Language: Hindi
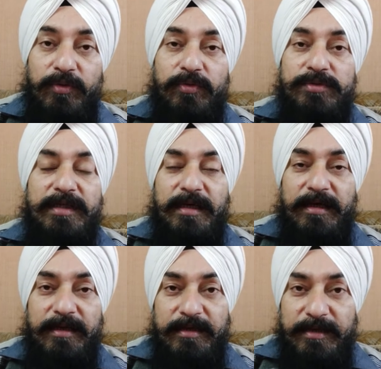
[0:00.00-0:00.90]
उसका
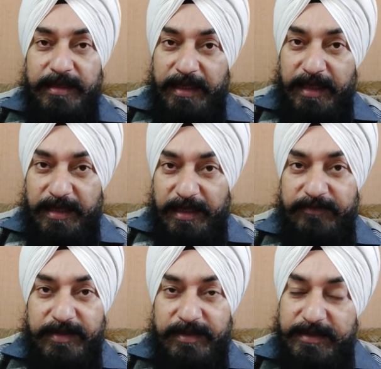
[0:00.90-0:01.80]
एक
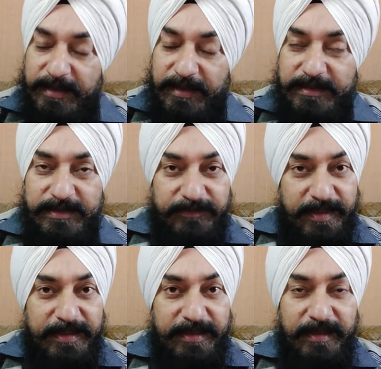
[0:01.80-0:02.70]
राइवल टाटा
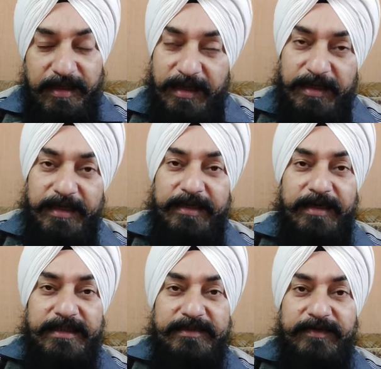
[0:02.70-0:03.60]
सफारी है हालांकि
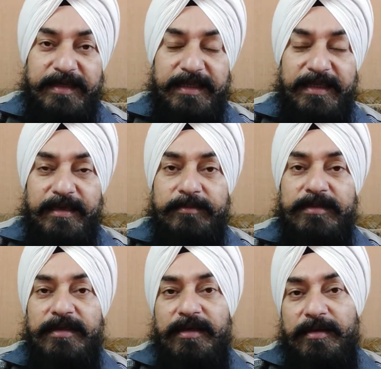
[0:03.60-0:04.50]
टाटा सफारी की हम
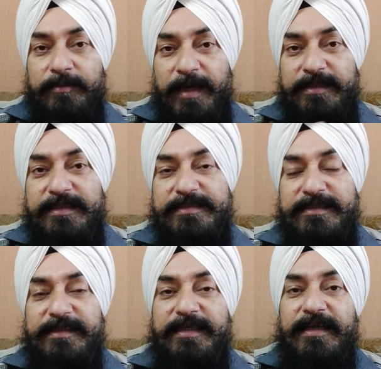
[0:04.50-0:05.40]
बात कर
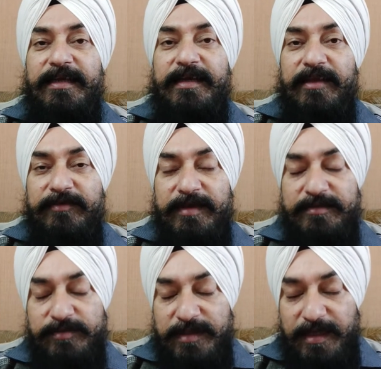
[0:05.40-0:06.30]
सकते हैं राइवल
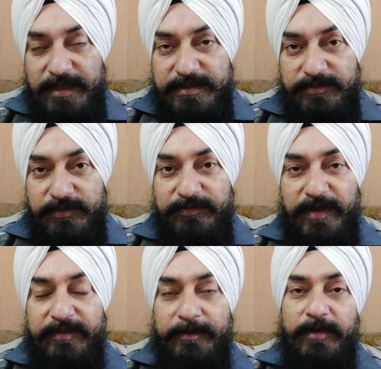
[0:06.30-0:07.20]
उसका एक्स यू वी
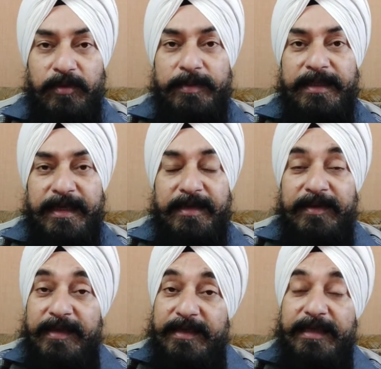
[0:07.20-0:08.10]
फाइव डबल ओ भी है
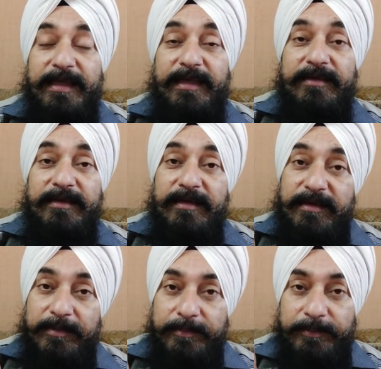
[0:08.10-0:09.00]
लेकिन
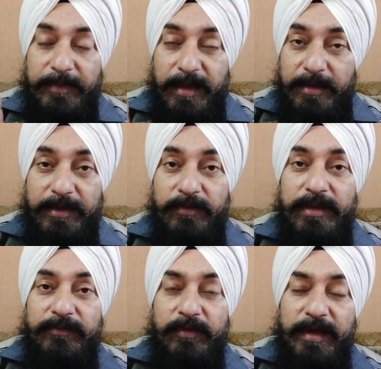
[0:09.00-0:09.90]

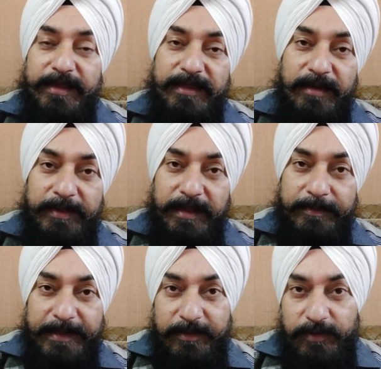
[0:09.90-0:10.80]
क्योंकि वो गाड़ी अभी
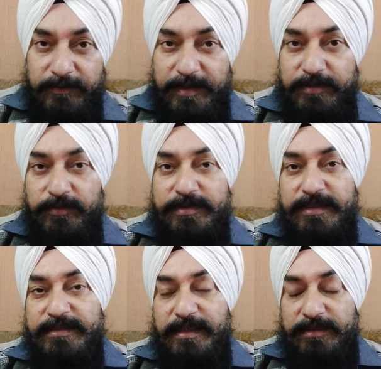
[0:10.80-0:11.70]
अपग्रेड होने वाली तो उसके
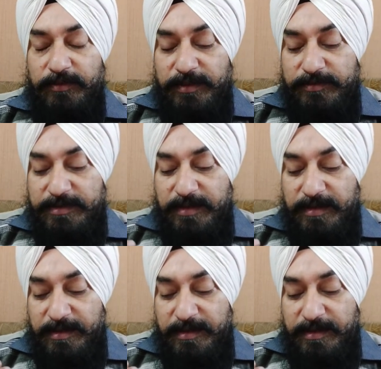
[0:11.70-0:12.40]
साथ कोई उसका